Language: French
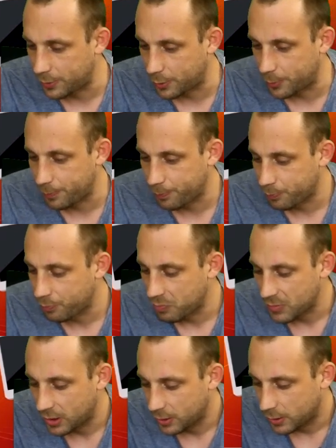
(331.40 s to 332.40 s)
dans
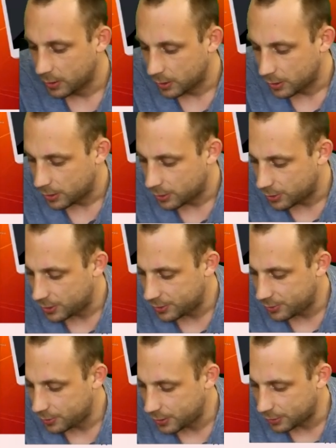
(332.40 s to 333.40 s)

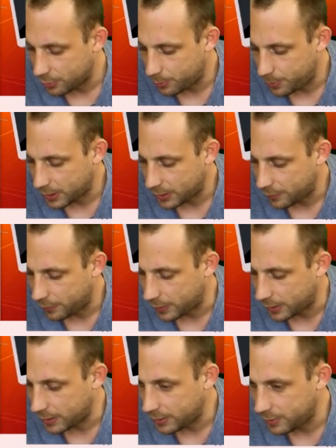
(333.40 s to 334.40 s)
gestionnaire de
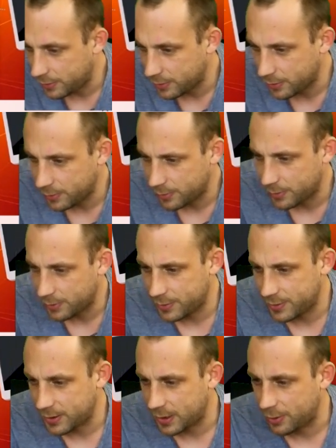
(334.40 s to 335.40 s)
périphérique.
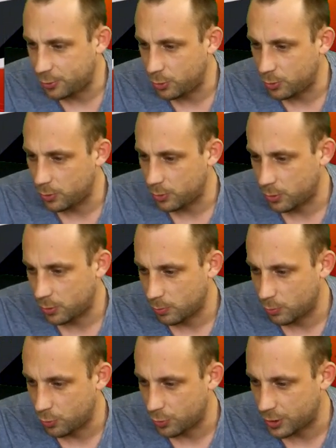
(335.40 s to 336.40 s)
Ça a dû
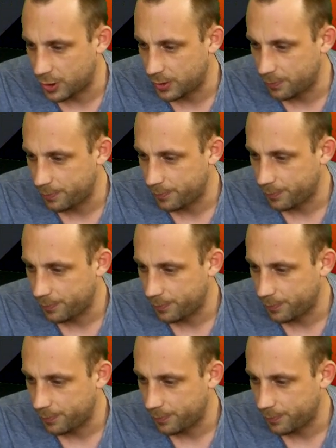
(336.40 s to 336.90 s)
bouger